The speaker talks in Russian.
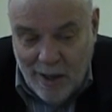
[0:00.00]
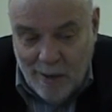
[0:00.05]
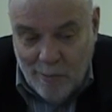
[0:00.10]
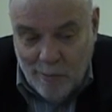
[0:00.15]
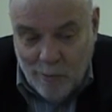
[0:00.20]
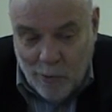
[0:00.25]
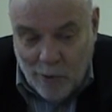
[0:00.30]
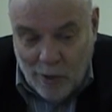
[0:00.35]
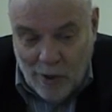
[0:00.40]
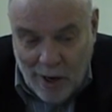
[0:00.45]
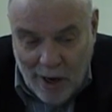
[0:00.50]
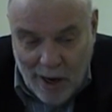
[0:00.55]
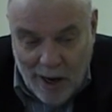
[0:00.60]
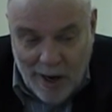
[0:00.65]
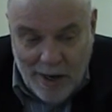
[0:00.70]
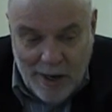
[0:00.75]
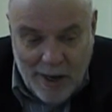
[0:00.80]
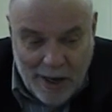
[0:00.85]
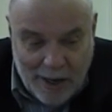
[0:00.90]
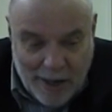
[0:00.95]

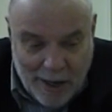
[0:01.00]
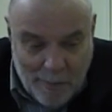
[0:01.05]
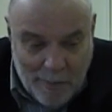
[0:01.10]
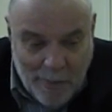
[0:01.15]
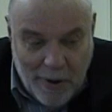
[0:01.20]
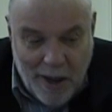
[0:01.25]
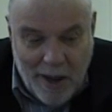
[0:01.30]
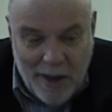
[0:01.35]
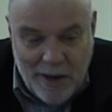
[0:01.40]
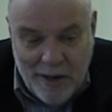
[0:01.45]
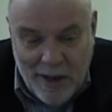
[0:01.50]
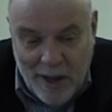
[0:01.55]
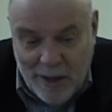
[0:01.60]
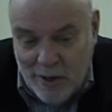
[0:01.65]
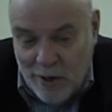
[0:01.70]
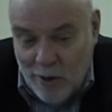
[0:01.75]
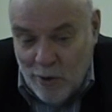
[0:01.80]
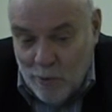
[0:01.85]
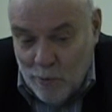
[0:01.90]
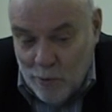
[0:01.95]
бурление, кипение,
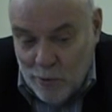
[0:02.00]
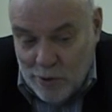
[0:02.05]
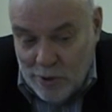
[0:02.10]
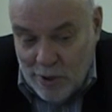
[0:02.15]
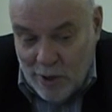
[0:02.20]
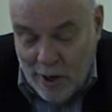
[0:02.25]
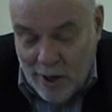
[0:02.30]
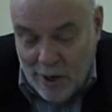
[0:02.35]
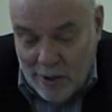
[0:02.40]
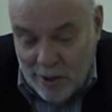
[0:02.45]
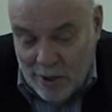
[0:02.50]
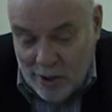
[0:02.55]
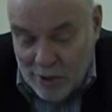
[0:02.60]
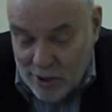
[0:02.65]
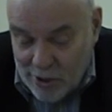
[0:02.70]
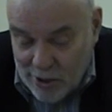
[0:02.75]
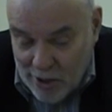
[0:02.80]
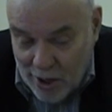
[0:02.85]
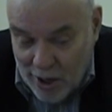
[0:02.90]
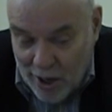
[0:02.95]
это иллюзия, это не
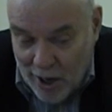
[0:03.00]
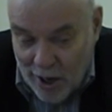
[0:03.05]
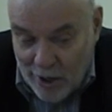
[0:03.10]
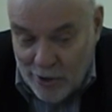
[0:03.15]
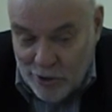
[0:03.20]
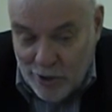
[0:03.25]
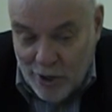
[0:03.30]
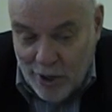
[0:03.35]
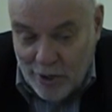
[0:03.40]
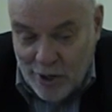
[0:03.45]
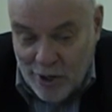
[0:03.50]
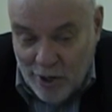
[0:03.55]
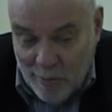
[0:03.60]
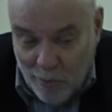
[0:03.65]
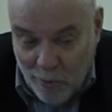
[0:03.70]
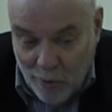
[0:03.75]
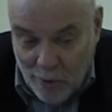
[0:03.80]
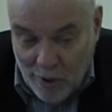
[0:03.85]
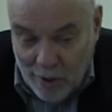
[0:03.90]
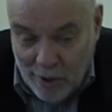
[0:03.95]
настоящее, это не
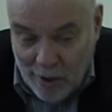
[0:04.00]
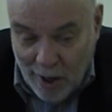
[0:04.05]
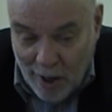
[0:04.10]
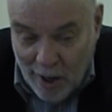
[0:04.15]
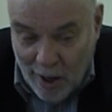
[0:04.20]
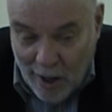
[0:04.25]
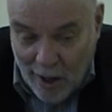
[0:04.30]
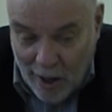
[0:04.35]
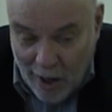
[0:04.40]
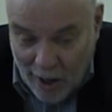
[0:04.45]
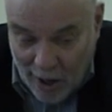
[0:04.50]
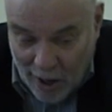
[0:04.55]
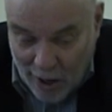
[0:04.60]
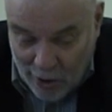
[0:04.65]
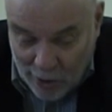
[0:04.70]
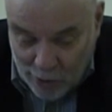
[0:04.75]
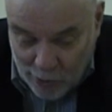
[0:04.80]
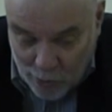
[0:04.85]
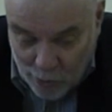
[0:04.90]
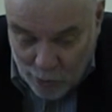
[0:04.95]
подлинное.
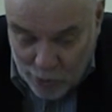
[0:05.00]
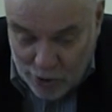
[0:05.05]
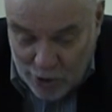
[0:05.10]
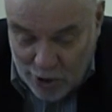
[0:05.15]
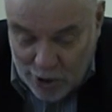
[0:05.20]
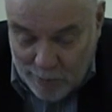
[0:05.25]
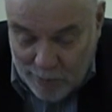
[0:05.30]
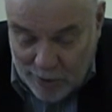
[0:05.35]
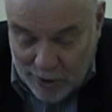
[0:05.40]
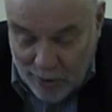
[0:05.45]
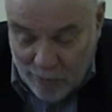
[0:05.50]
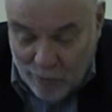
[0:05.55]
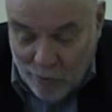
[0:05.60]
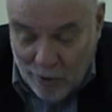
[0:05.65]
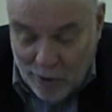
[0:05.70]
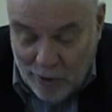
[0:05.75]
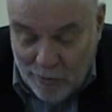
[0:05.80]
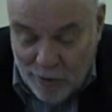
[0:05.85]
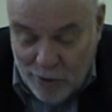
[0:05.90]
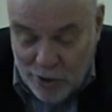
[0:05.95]
А, нужно смотреть в
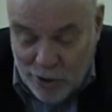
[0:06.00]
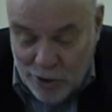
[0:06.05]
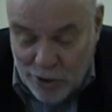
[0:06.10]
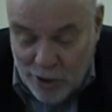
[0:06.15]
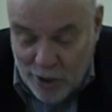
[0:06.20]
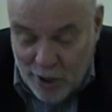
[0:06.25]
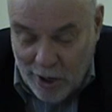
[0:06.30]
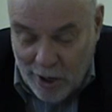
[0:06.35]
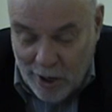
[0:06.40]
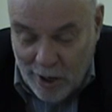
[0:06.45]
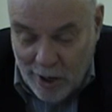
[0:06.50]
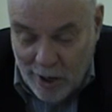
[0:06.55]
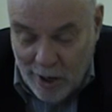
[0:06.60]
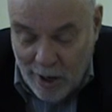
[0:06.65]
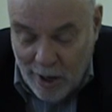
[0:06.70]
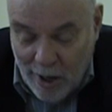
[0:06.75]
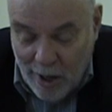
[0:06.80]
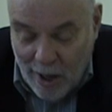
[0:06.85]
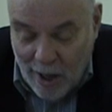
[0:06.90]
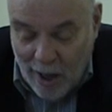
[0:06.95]
корень вещей.
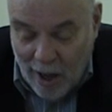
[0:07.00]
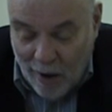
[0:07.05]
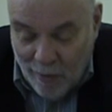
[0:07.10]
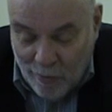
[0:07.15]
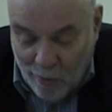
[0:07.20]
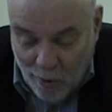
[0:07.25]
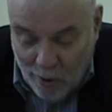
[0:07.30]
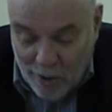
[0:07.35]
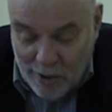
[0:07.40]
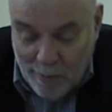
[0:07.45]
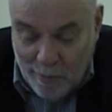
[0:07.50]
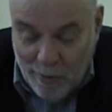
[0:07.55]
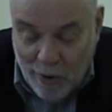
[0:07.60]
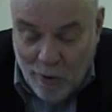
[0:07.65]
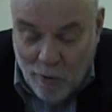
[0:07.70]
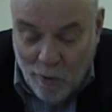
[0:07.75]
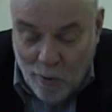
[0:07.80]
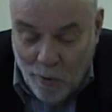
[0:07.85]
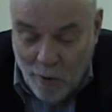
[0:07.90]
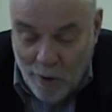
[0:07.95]
А в корне
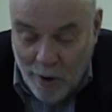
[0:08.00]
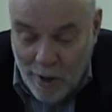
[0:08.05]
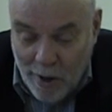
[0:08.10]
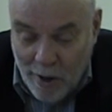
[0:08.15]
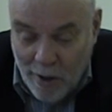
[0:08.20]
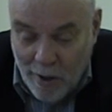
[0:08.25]
покой,